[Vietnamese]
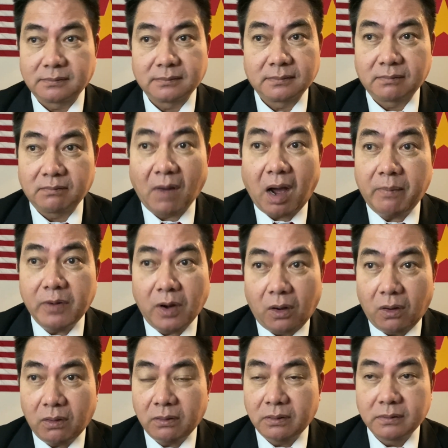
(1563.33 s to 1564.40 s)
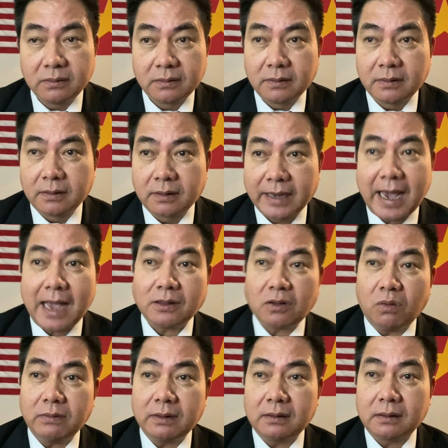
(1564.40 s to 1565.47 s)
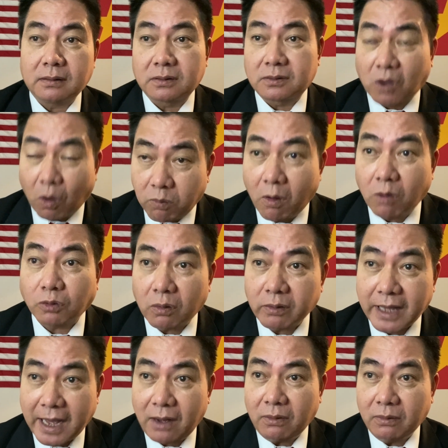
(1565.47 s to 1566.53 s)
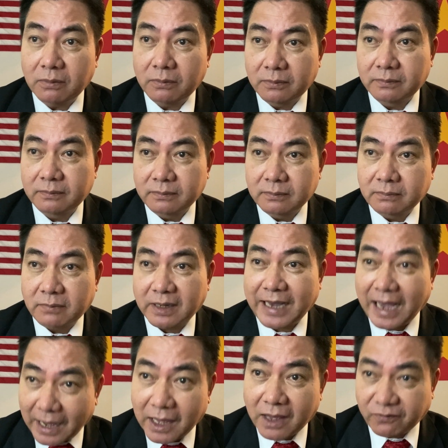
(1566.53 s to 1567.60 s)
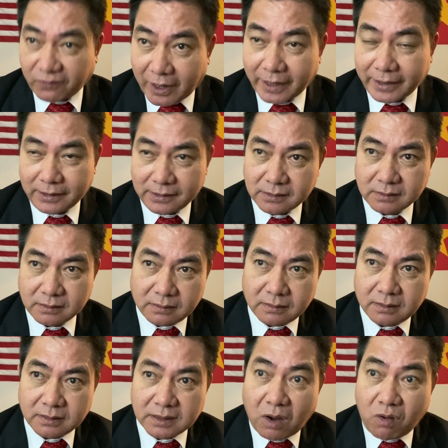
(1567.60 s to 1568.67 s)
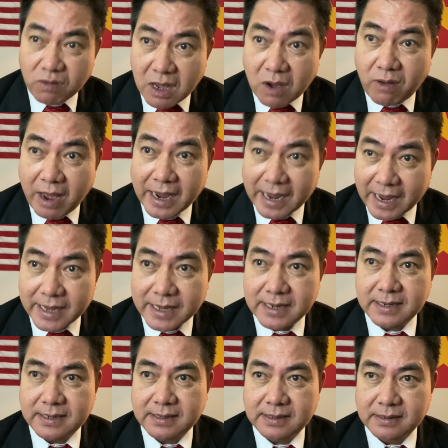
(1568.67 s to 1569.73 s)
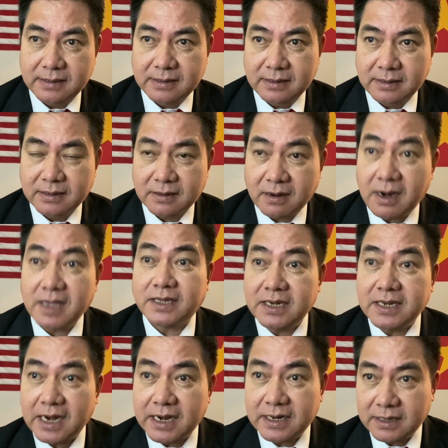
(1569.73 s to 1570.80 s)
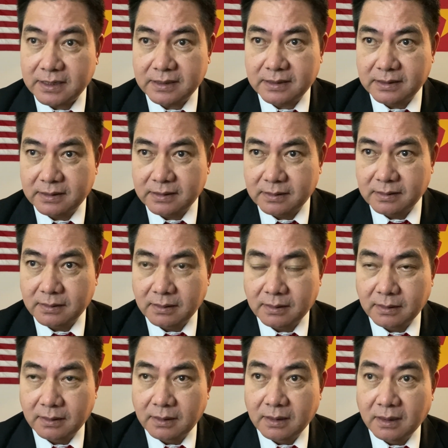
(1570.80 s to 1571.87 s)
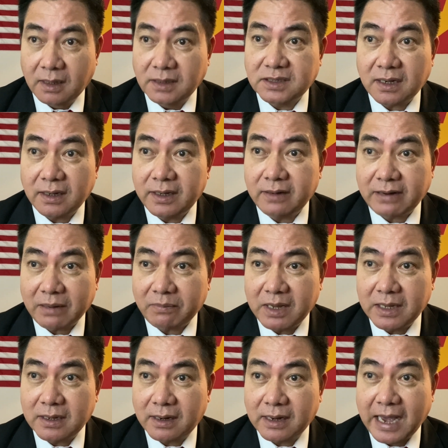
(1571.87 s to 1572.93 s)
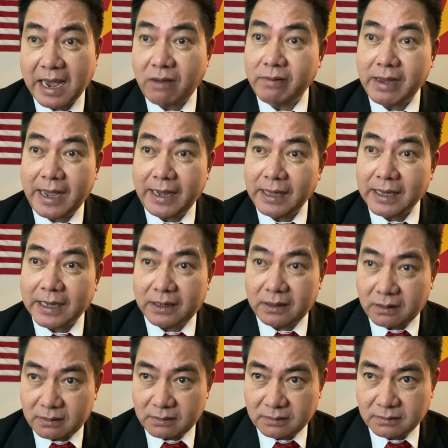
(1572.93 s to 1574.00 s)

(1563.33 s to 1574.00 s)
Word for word: bom nổ khác tôn cùng một tôn giáo khác hệ phái đấu nhau hàng ngày đó là chính tranh đó người dân Iraq bây giờ ngao ngán cái cảnh đó